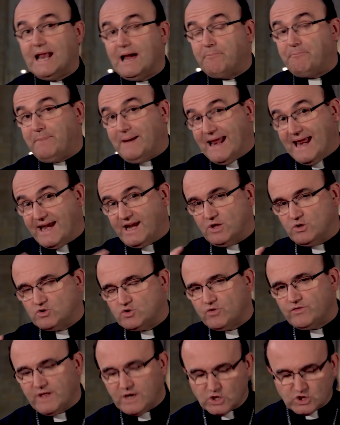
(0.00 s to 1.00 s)
la
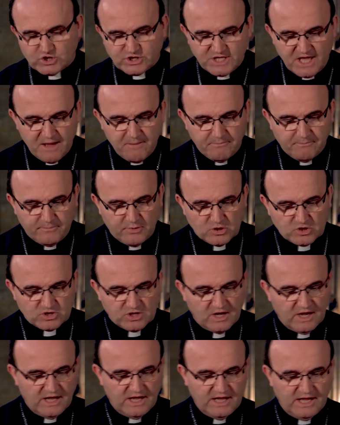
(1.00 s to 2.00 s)
plenitud de los
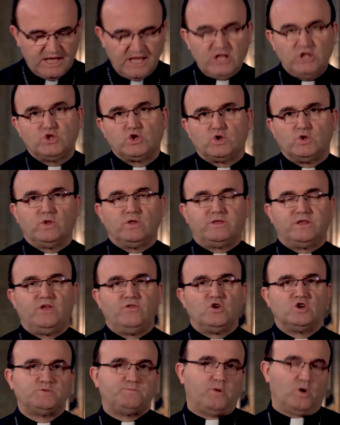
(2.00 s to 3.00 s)
tiempos
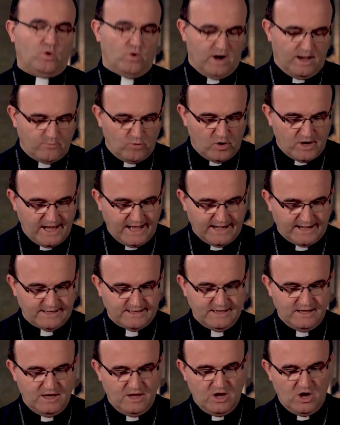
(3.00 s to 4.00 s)
introducidos por una
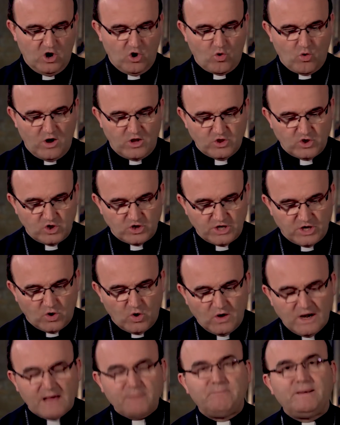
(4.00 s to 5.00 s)
mujer. Cuando
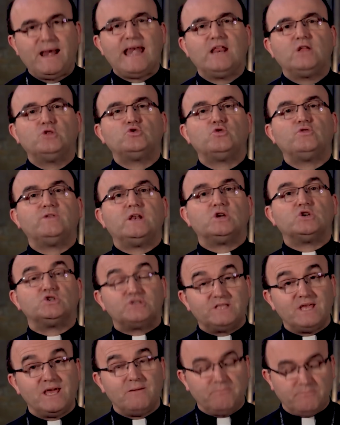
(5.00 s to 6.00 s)
llegó la plenitud de
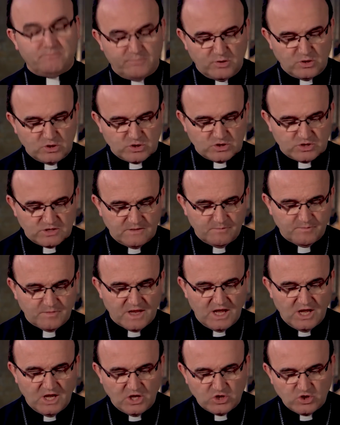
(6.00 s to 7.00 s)
los tiempos,
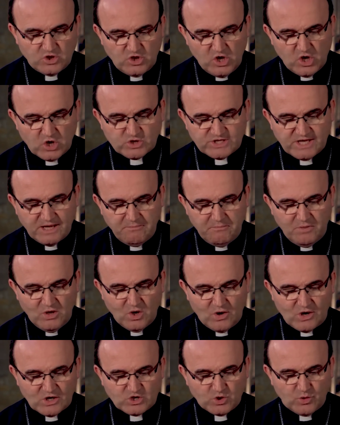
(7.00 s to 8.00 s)
Dios
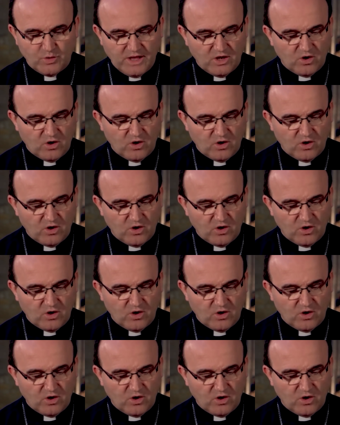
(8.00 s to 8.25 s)
envió a su